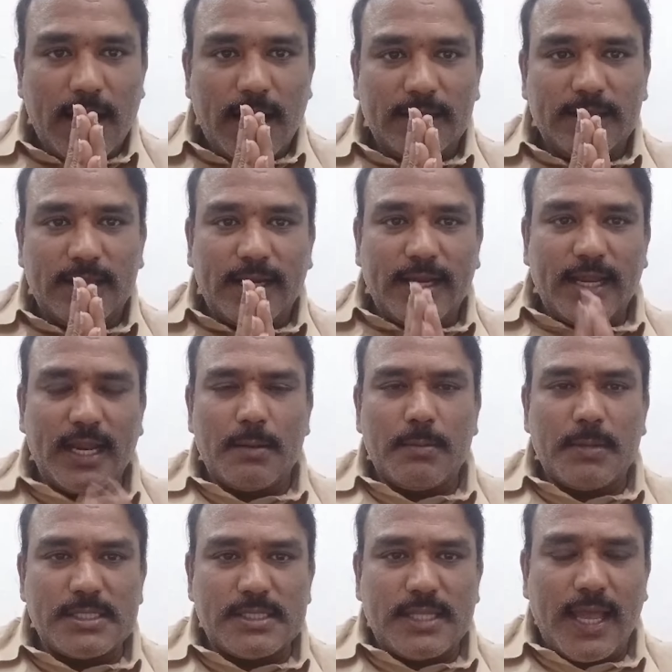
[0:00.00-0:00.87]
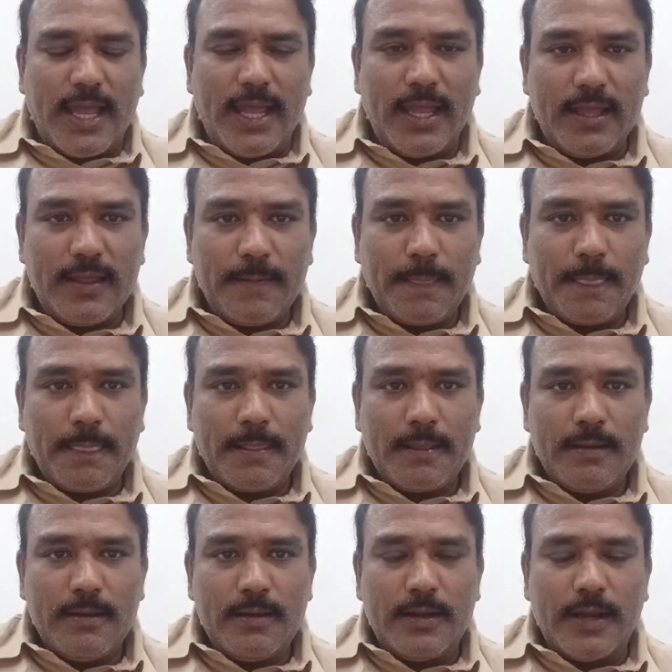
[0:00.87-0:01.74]
అందరికీ నమస్తే
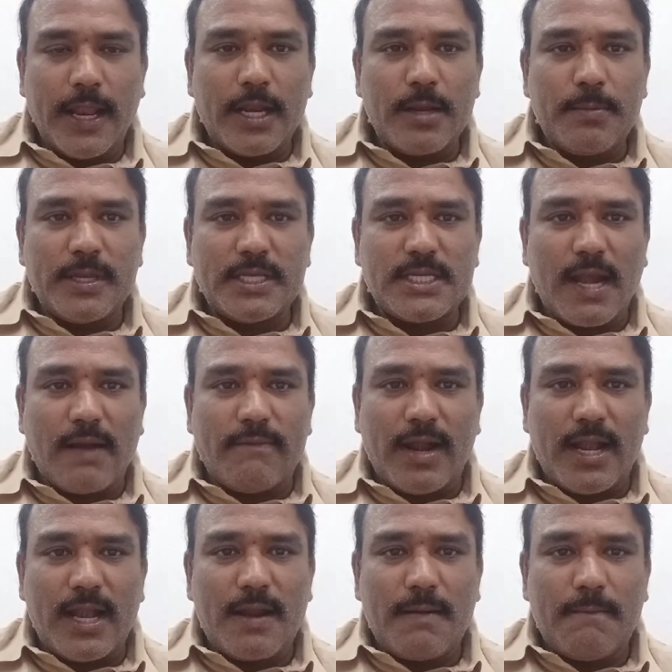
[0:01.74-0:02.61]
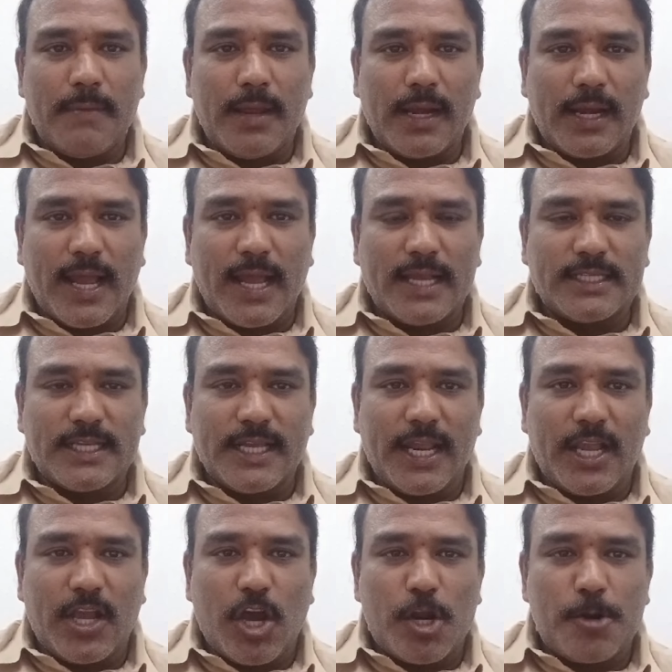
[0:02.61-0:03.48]
నేను మీ శ్రవణ్
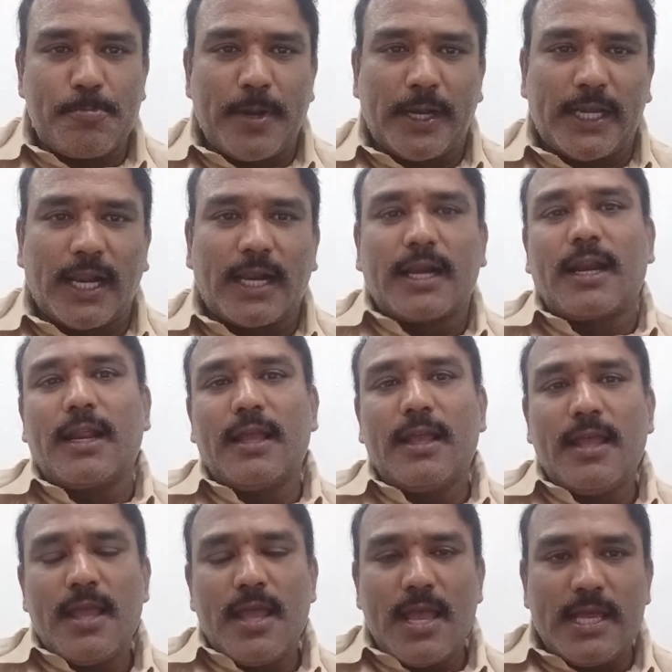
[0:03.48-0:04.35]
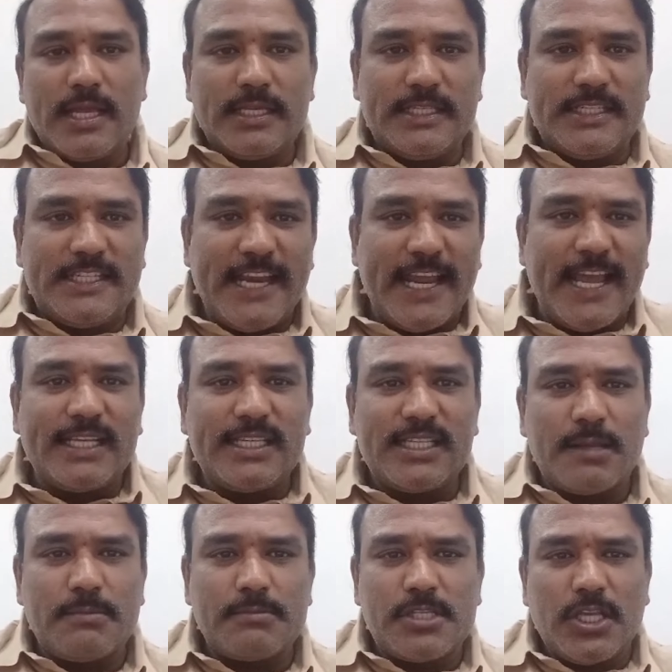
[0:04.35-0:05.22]
మల్కాజ్గిరి కార్పొరేటర్
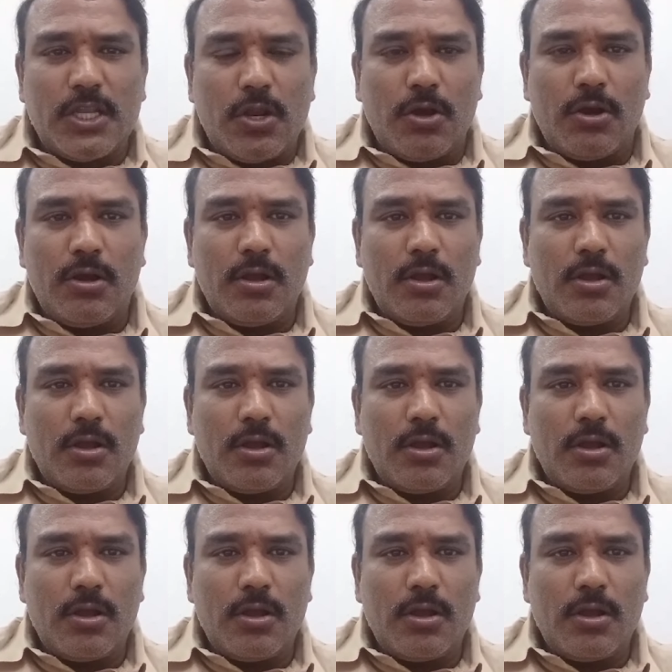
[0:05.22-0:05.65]
జిహెచ్ఎంసీలో